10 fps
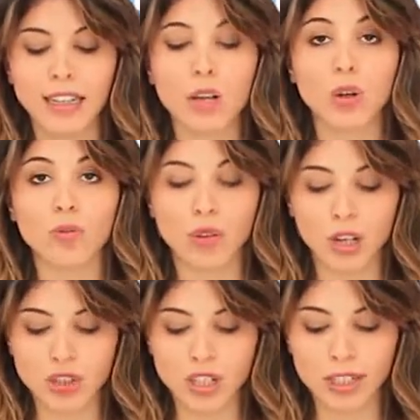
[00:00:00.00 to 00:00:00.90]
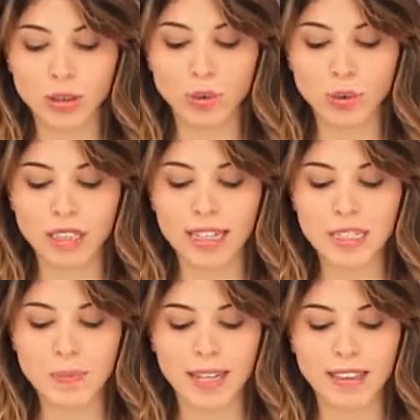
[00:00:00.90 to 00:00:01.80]
e coinvolgere tutti gli
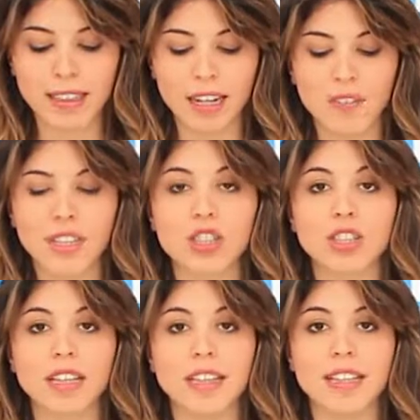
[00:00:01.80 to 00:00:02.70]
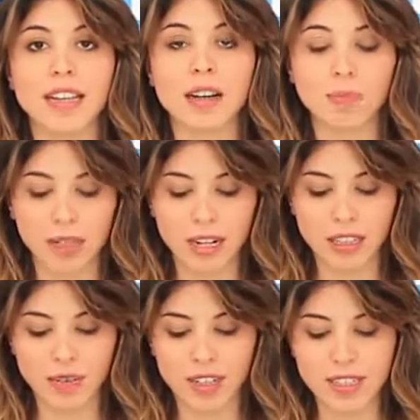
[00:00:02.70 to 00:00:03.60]
aspetti della vita cittadina per la
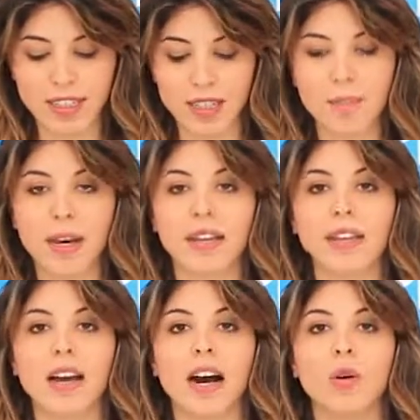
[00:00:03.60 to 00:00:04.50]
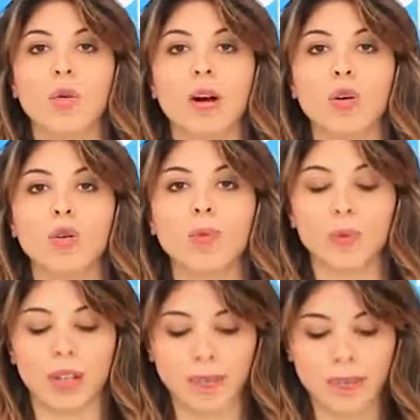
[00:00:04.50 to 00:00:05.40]
difesa del bene acqua
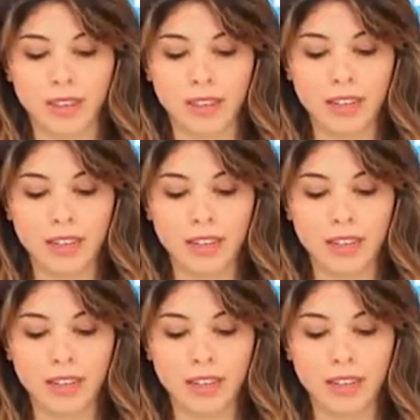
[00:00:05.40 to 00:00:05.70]
comune.